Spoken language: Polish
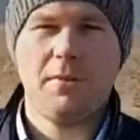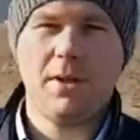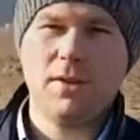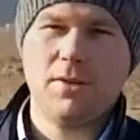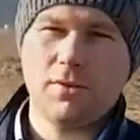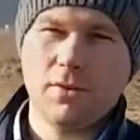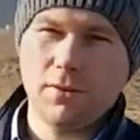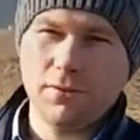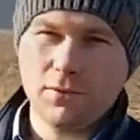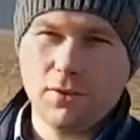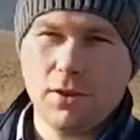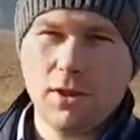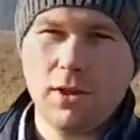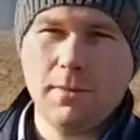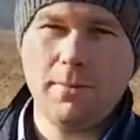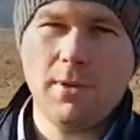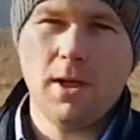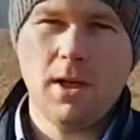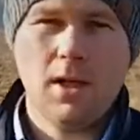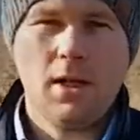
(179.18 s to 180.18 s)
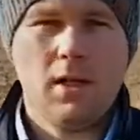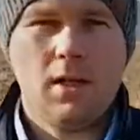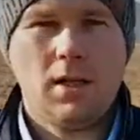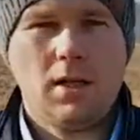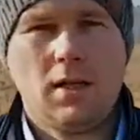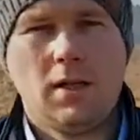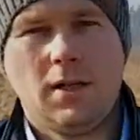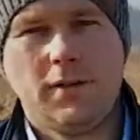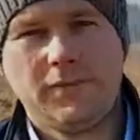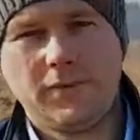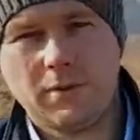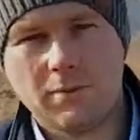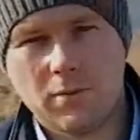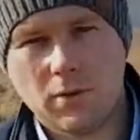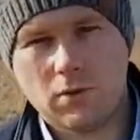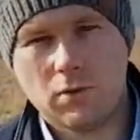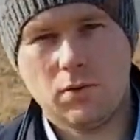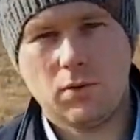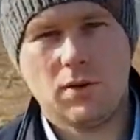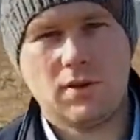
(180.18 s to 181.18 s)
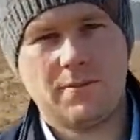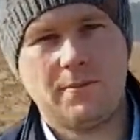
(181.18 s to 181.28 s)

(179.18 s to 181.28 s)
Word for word: w miejscu, w którym w tym roku